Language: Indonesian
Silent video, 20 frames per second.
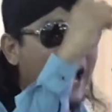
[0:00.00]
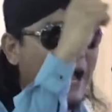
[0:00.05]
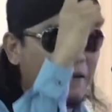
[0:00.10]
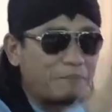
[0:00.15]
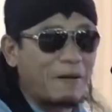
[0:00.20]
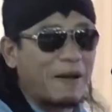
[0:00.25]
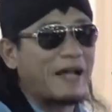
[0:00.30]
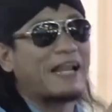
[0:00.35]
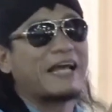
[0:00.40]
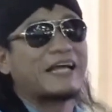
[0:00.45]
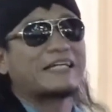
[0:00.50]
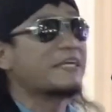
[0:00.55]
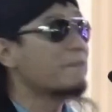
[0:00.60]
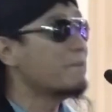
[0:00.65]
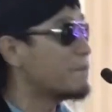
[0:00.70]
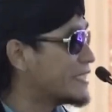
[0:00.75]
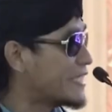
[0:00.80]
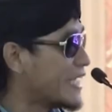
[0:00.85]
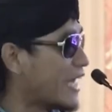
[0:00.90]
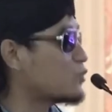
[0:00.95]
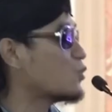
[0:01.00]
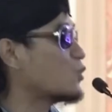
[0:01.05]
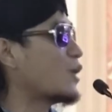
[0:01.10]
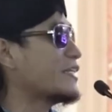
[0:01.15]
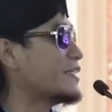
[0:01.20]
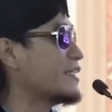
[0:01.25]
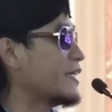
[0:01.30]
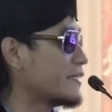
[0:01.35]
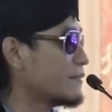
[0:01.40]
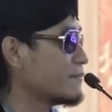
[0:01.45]
apalagi
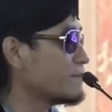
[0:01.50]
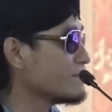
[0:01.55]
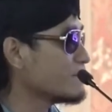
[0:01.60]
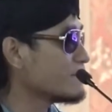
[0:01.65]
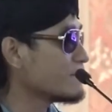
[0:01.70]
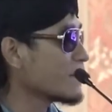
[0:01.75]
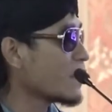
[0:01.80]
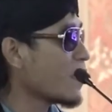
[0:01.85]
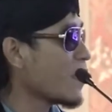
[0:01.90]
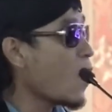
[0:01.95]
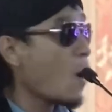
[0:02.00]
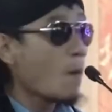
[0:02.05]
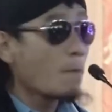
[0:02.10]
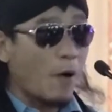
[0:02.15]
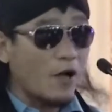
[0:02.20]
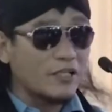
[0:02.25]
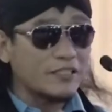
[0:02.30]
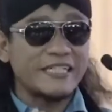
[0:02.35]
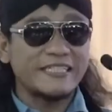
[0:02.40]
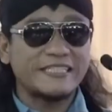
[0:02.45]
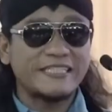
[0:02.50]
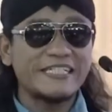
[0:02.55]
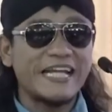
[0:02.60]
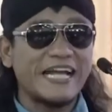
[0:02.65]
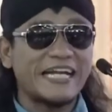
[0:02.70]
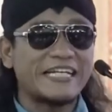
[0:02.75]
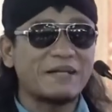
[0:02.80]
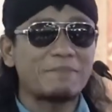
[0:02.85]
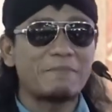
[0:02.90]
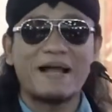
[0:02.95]
menjatuhkannya
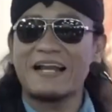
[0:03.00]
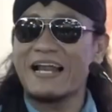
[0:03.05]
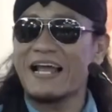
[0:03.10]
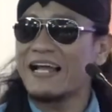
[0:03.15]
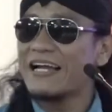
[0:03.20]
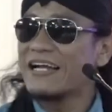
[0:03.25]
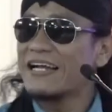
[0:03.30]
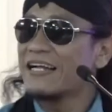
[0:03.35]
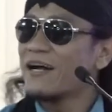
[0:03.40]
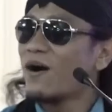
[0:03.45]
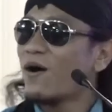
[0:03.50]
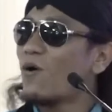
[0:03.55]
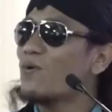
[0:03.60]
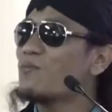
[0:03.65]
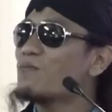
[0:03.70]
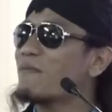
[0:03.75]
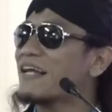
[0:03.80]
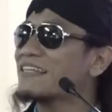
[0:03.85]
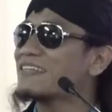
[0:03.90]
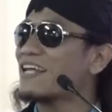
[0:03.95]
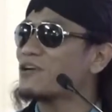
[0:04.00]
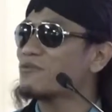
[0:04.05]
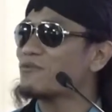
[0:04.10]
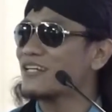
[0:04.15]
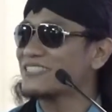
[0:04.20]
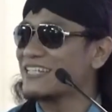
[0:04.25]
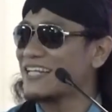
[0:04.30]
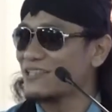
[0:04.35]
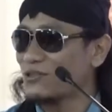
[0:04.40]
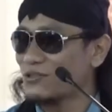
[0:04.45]
posisinya di mana umatan
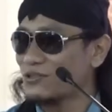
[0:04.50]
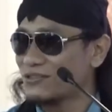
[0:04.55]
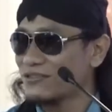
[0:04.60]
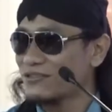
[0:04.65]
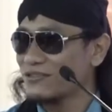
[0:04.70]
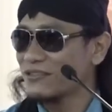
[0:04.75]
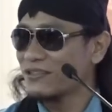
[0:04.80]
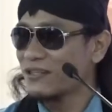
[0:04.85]
wasaton